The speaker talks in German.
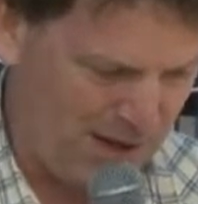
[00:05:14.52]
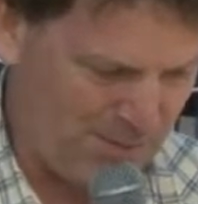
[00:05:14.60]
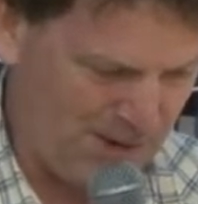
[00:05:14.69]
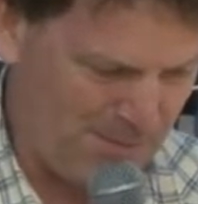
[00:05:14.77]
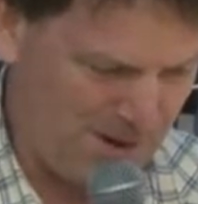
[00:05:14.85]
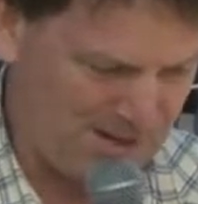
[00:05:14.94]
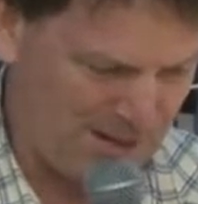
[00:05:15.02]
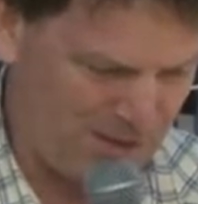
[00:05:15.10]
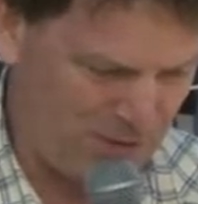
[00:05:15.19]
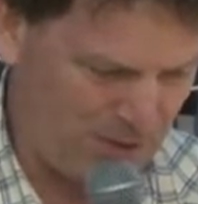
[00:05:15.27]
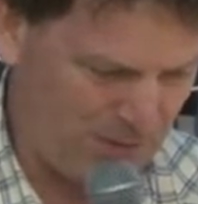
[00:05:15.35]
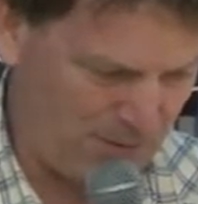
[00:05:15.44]
aber immerhin
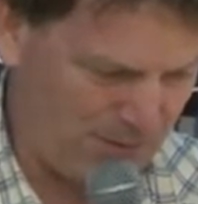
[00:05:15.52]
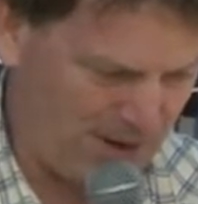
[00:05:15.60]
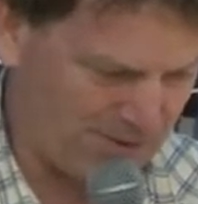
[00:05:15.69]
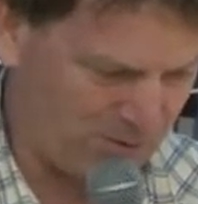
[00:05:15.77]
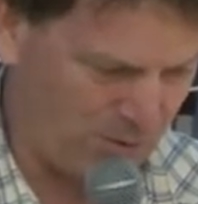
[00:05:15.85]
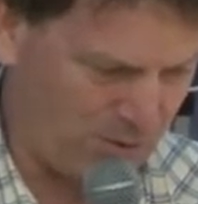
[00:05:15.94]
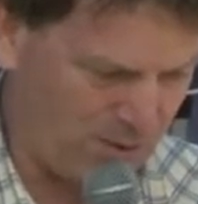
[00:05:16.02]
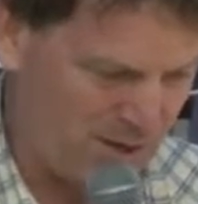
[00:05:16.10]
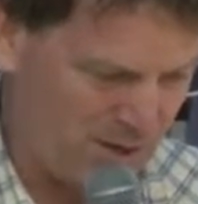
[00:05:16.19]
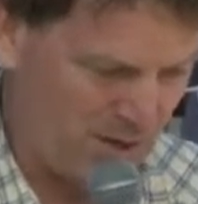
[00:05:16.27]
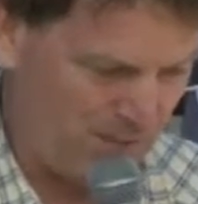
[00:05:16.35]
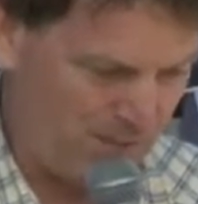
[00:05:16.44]
eine neue Verfassung.
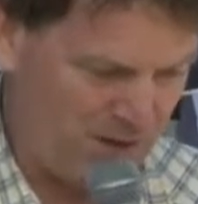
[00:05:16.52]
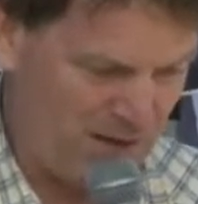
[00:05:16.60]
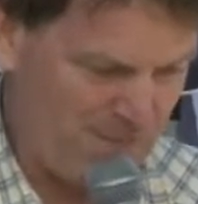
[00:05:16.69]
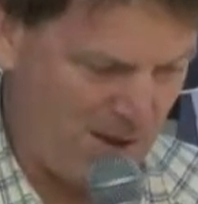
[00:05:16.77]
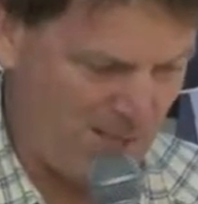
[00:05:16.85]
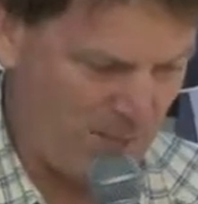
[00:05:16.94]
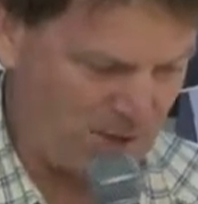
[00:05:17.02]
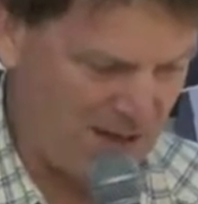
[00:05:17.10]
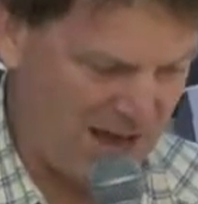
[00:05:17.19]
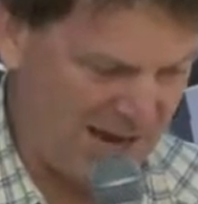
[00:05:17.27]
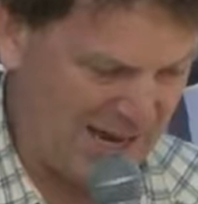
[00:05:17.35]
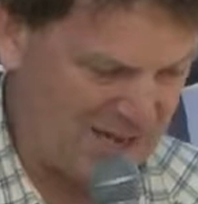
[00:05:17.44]
Vielmehr
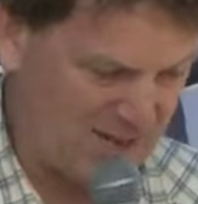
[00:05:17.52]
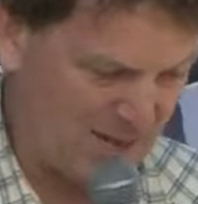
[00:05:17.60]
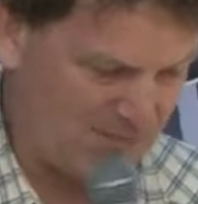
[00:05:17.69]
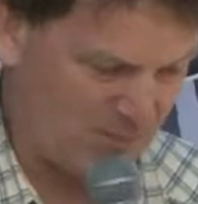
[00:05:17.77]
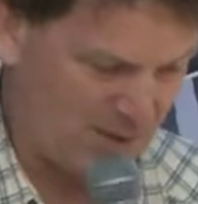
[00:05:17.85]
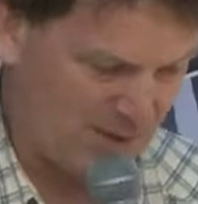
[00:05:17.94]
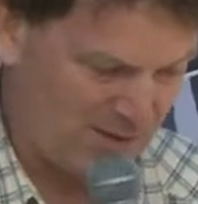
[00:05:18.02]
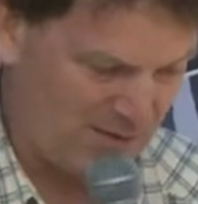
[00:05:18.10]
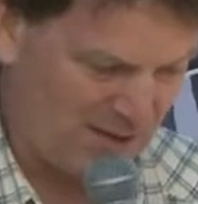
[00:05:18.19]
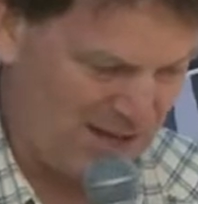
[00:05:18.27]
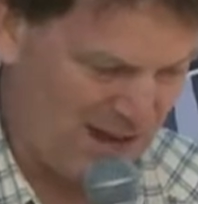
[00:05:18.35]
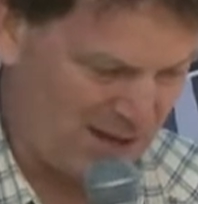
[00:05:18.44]
würde eine
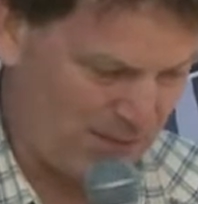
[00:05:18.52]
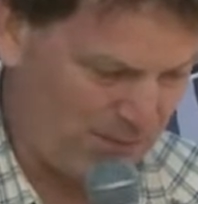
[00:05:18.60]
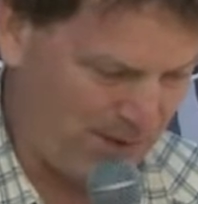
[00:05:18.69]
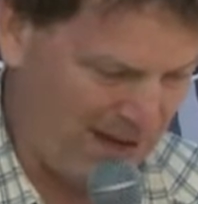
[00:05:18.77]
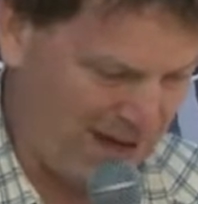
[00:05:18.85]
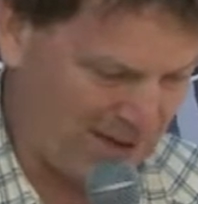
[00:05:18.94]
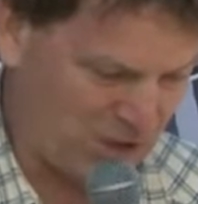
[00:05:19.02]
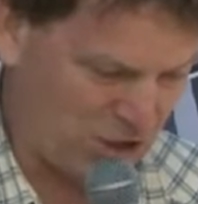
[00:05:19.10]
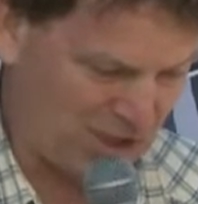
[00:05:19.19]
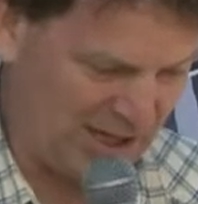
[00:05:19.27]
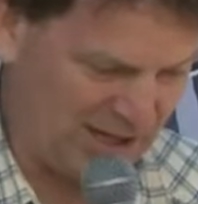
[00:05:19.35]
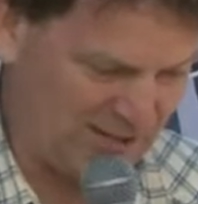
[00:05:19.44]
die hier in Frage
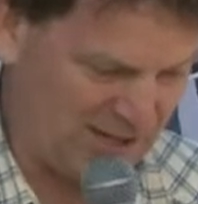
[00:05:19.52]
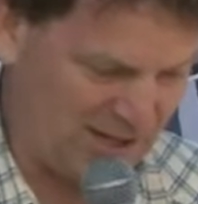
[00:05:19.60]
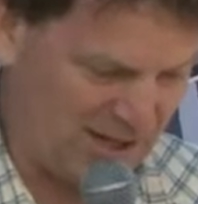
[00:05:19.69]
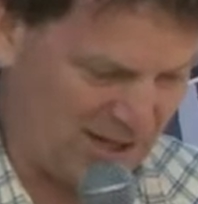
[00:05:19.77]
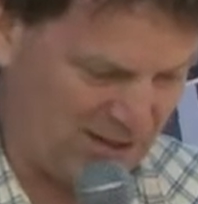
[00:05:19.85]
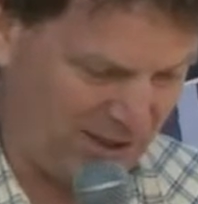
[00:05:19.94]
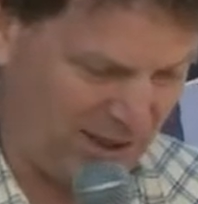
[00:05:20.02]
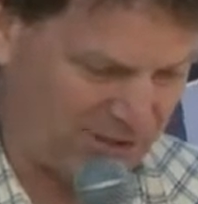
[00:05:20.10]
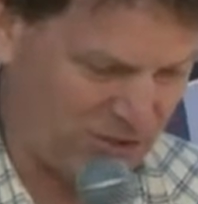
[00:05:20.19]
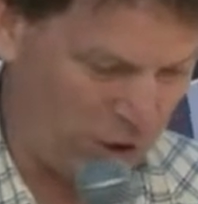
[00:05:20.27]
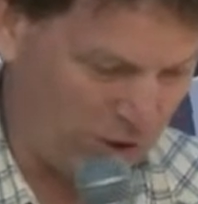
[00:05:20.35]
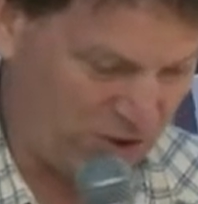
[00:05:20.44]
stehenden
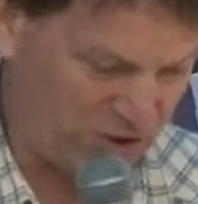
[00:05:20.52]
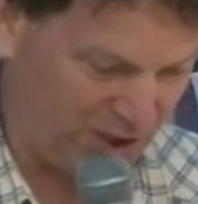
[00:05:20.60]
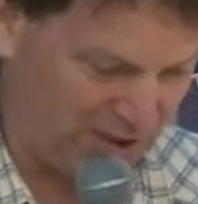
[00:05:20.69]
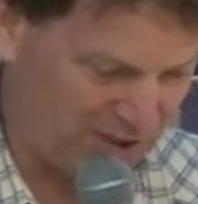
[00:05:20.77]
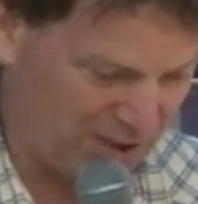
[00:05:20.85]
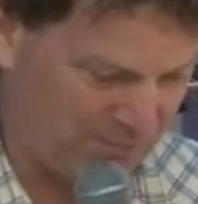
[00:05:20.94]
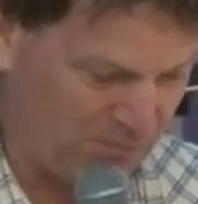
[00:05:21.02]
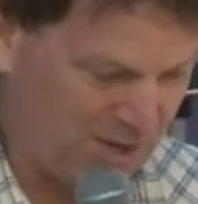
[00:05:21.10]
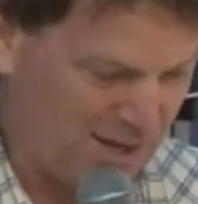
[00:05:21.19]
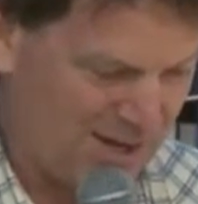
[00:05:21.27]
Integrationsschritte